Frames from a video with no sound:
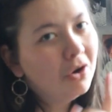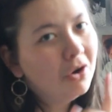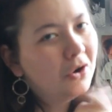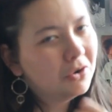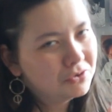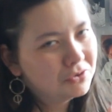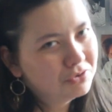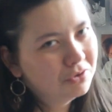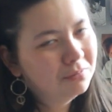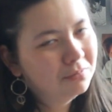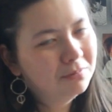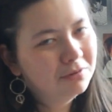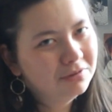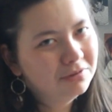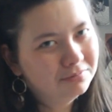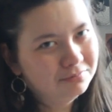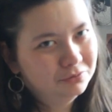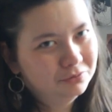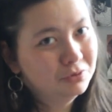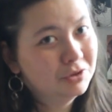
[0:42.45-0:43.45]
ensemble,
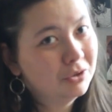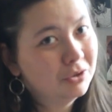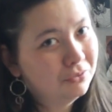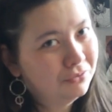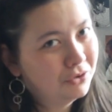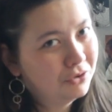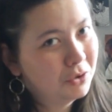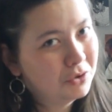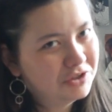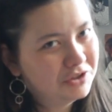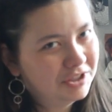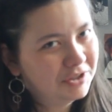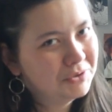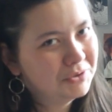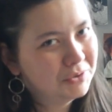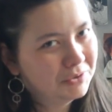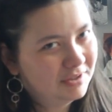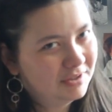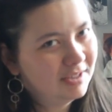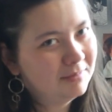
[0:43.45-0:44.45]
nous allons franchir
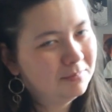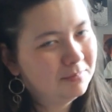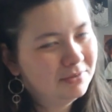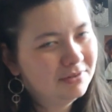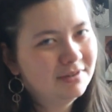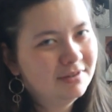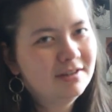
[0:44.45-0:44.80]
ce cap.